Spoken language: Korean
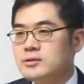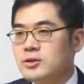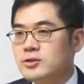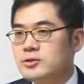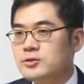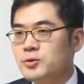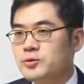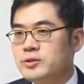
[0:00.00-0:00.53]

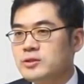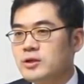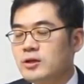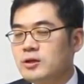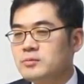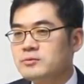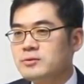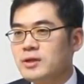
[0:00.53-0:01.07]
저는 오늘
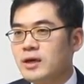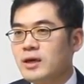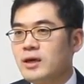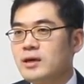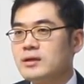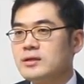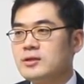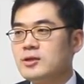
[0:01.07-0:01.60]

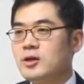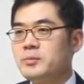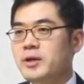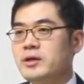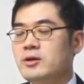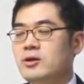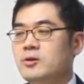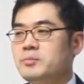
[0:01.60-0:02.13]
여러분께
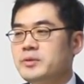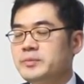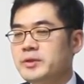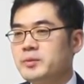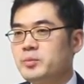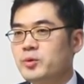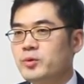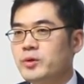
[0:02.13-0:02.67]
기업의
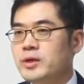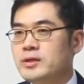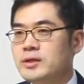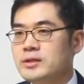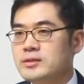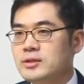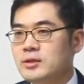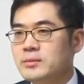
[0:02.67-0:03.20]
영업비밀 보호에
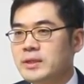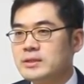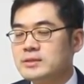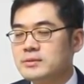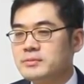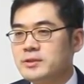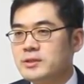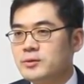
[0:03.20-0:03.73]
대해서
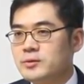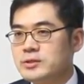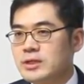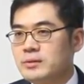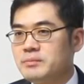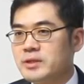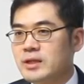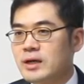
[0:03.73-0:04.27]

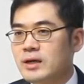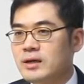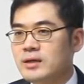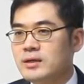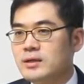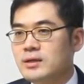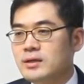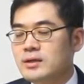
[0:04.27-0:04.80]
말씀드리고자 합니다.
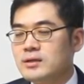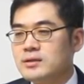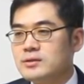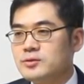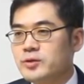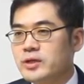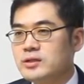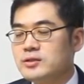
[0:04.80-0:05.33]

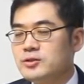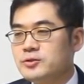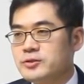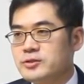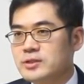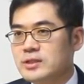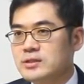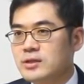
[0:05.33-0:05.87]
그 최근
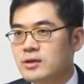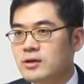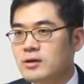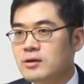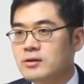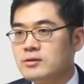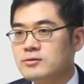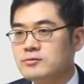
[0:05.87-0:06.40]

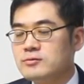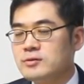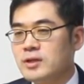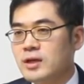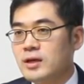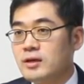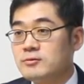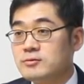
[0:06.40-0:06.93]
뉴스에서
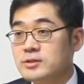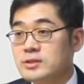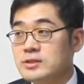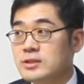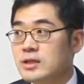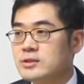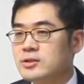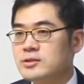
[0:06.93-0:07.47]
국내
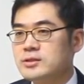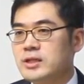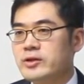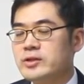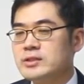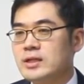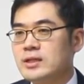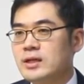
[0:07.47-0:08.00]
물지의
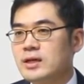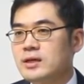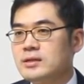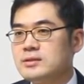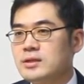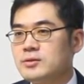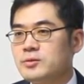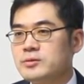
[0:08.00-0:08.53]

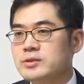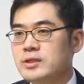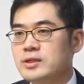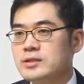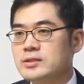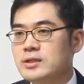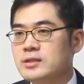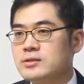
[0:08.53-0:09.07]
전자회사나
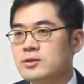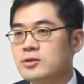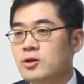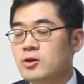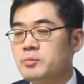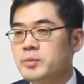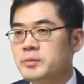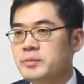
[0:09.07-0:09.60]
자동차회사에서
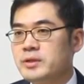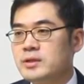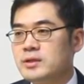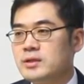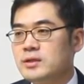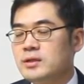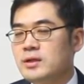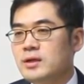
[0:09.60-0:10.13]

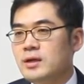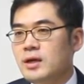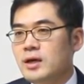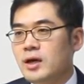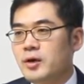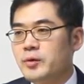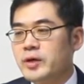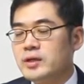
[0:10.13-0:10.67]
영업비밀을
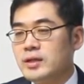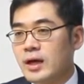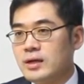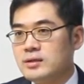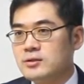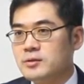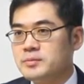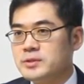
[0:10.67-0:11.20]
해외
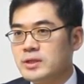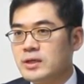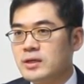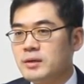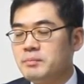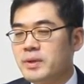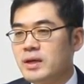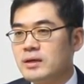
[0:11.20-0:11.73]
다른
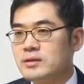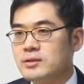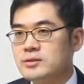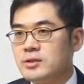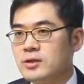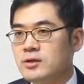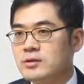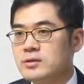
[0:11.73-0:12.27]
업체에게
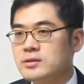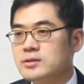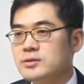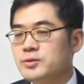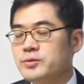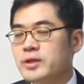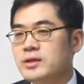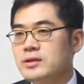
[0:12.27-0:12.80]
빼앗겨서 큰
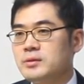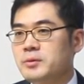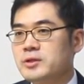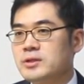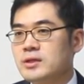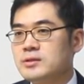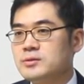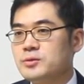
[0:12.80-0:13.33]
손해를
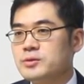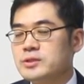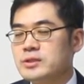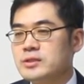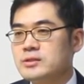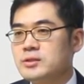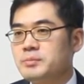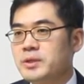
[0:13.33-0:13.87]
입었다는
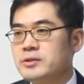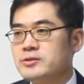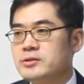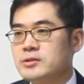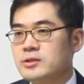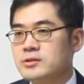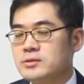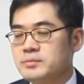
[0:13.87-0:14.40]
소식을 접할 수
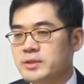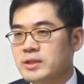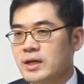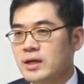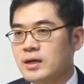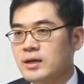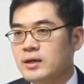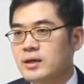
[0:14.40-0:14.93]

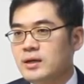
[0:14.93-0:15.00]
있었습니다.